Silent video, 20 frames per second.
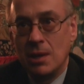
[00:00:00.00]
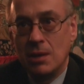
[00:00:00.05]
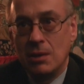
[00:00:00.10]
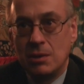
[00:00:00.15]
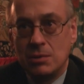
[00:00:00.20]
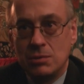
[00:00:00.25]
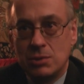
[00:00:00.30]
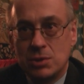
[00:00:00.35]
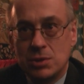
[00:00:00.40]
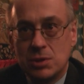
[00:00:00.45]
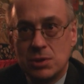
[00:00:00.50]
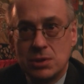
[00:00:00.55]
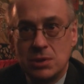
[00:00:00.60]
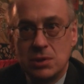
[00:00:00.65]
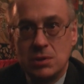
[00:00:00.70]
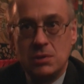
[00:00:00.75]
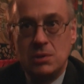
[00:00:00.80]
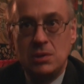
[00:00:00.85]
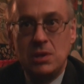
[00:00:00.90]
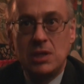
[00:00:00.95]
no
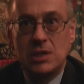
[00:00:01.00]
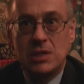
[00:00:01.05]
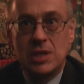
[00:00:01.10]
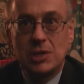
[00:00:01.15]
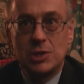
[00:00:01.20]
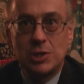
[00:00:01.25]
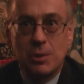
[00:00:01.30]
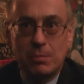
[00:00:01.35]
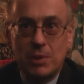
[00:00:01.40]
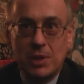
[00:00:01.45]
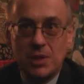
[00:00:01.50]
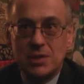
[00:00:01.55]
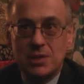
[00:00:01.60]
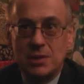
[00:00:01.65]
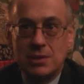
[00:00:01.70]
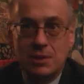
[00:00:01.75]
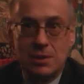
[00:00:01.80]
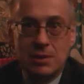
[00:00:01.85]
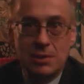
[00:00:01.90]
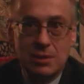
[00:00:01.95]
nie jest tak, że
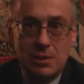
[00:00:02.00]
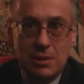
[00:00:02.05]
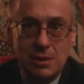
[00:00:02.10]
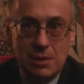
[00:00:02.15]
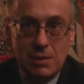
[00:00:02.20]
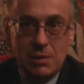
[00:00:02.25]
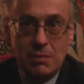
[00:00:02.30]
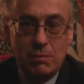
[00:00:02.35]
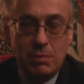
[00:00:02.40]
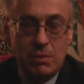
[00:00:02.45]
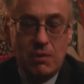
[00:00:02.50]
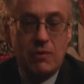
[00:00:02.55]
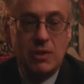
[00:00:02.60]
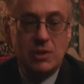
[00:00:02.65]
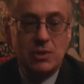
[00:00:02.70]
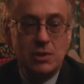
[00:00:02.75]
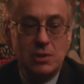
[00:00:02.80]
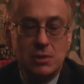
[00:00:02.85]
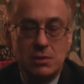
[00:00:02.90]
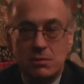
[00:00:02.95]
prezydent
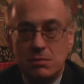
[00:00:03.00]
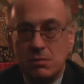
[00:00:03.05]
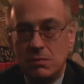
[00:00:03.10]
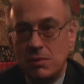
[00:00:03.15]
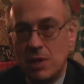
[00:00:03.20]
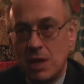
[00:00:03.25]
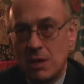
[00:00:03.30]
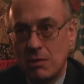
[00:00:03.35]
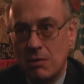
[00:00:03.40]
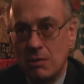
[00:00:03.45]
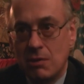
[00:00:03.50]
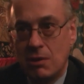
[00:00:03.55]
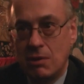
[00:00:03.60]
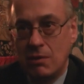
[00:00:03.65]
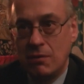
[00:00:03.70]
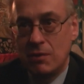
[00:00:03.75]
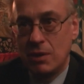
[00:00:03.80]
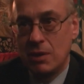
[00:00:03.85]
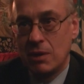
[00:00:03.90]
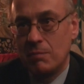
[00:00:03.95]
prowadzi
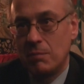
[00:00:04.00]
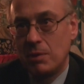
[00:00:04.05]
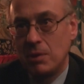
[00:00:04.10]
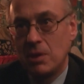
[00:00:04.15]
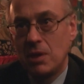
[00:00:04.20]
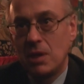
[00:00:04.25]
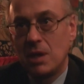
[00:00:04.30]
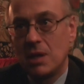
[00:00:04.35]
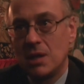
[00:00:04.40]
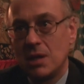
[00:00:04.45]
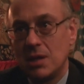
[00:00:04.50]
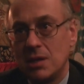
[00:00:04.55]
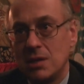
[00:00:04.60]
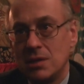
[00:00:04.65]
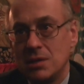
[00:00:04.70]
jakąkolwiek politykę